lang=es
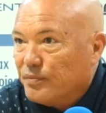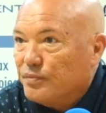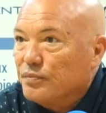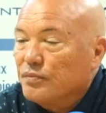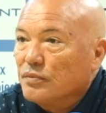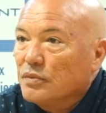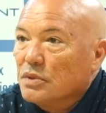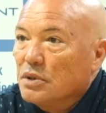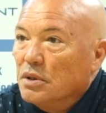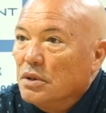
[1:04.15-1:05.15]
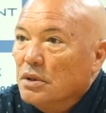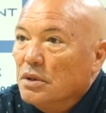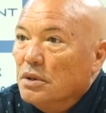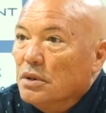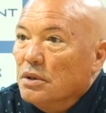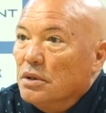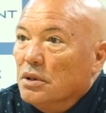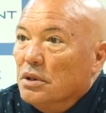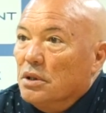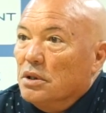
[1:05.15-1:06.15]
Que muchas ganas, ¿no? De volver eh,
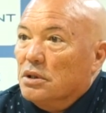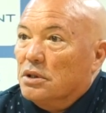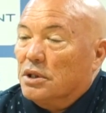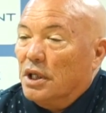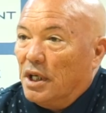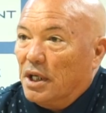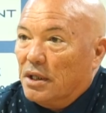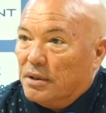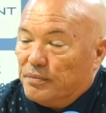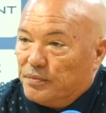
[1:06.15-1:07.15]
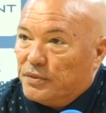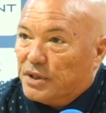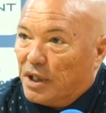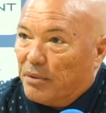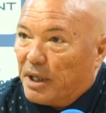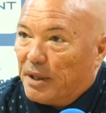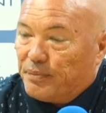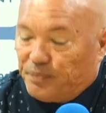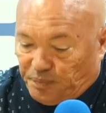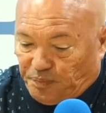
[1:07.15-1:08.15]
a Chapín a casa, ¿no? Y por ahí,
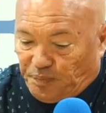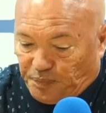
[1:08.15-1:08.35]
¿no?